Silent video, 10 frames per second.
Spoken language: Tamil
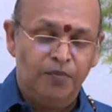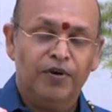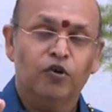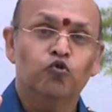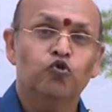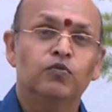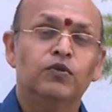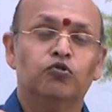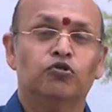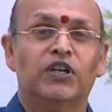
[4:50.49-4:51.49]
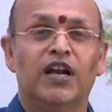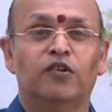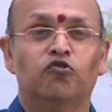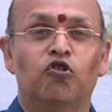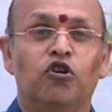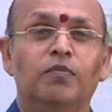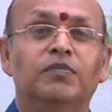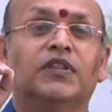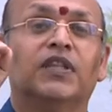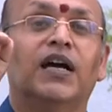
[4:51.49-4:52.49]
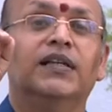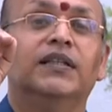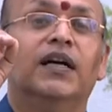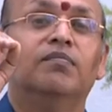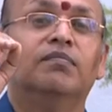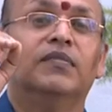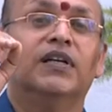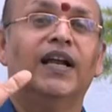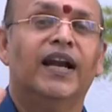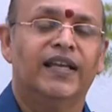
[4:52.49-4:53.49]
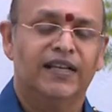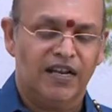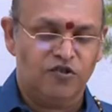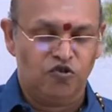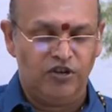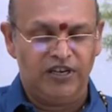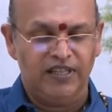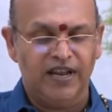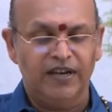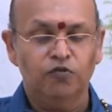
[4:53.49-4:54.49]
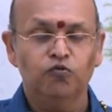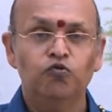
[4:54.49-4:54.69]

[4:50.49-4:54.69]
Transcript: இப்போ குருவுக்கு உண்டான உலோகம் தங்கம் என்று அன்றைக்கு நான் சொல்லியிருந்தேன்